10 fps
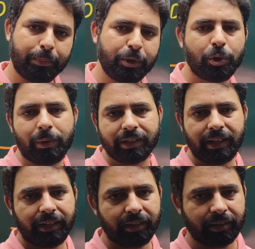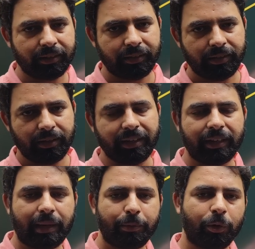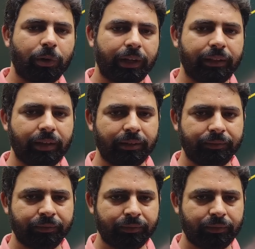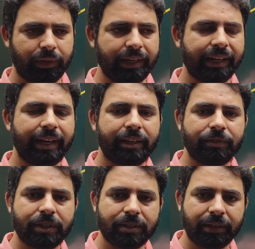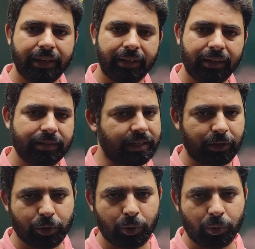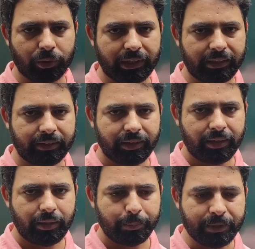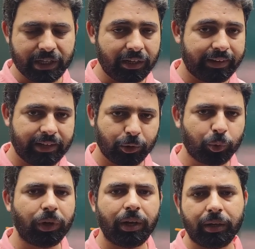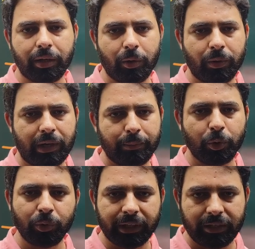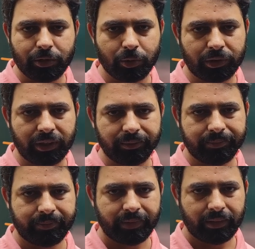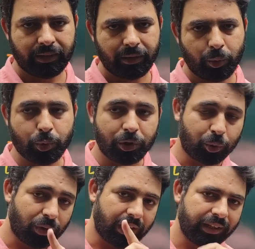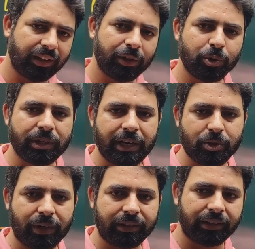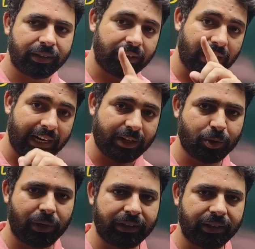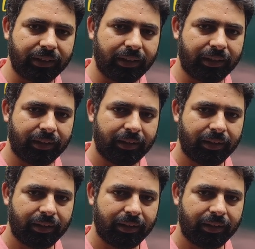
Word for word: अब भी जॉब लग जाएगी लेकिन आप लोगों के अंदर निगेटिव चीज़ें देखने का ज़्यादा शौक होता पिछले वाले से तुलना कर रहे हो आप जो उनतालीस सौ थी उससे तुलना नहीं कर रहा जो चार सौ आती थी आठ सौ आती थी